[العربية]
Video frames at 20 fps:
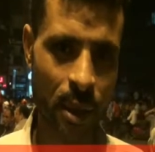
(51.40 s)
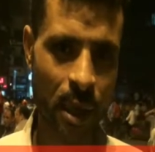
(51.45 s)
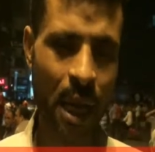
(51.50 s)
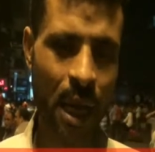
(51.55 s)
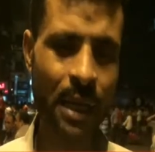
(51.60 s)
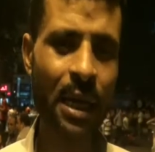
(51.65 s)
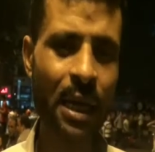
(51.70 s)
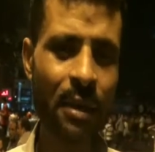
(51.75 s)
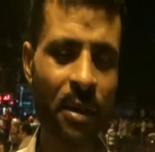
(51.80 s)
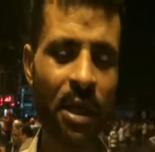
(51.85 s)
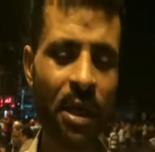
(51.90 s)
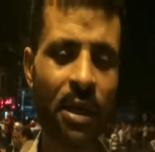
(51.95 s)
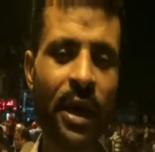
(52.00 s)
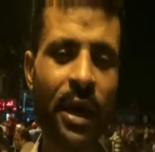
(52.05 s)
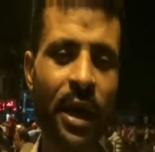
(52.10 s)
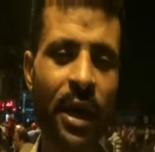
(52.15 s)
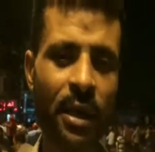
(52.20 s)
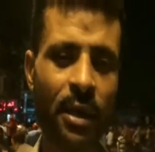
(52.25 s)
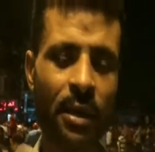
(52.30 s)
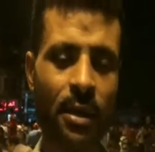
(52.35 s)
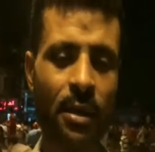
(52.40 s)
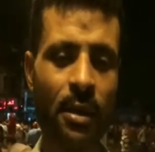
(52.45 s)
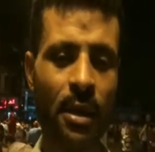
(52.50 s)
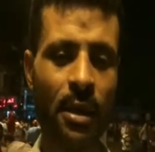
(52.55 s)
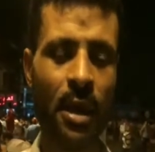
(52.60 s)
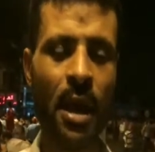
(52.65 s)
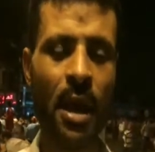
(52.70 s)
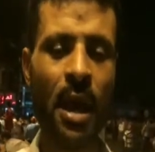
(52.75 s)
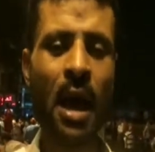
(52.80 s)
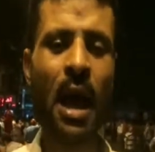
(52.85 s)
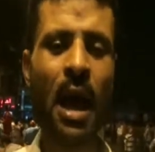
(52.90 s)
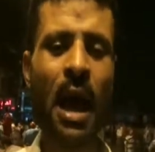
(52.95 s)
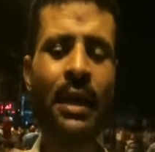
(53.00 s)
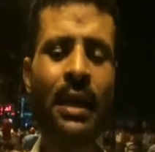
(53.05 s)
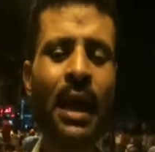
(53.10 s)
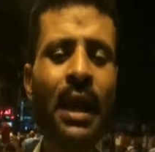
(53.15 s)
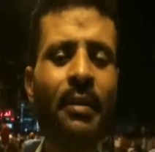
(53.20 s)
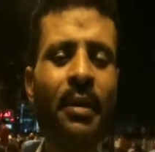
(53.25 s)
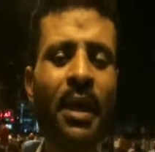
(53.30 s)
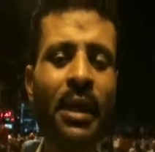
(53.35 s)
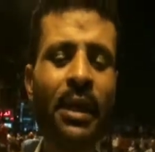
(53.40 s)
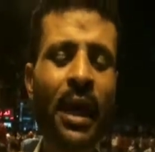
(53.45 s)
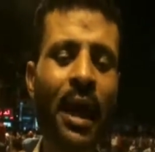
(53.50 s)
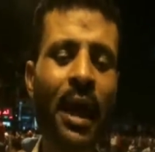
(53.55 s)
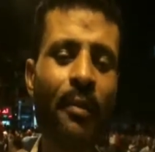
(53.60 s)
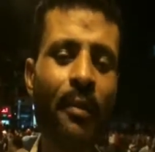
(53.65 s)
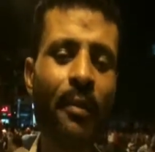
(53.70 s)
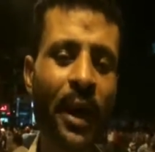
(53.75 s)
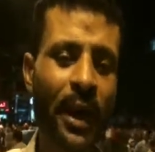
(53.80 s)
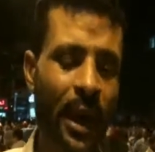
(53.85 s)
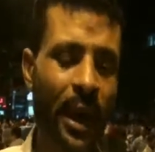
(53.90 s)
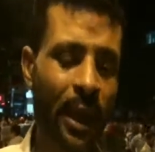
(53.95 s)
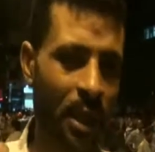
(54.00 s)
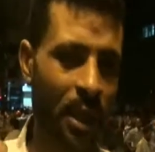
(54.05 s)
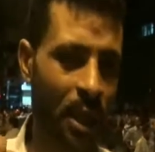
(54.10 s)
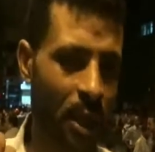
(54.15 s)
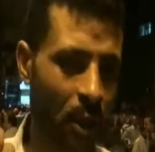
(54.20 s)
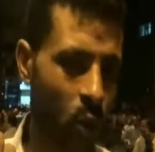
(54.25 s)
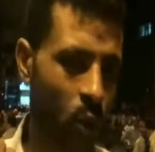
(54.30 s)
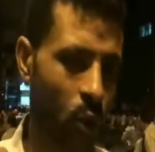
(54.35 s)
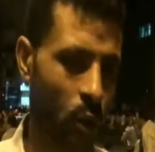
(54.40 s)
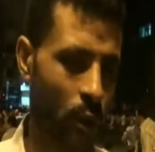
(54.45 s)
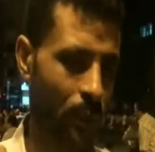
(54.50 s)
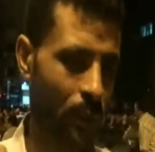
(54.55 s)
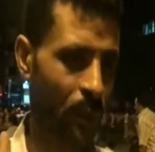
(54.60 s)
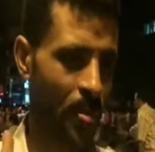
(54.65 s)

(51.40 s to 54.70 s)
انا الميدان انا الميدان بناجيكوا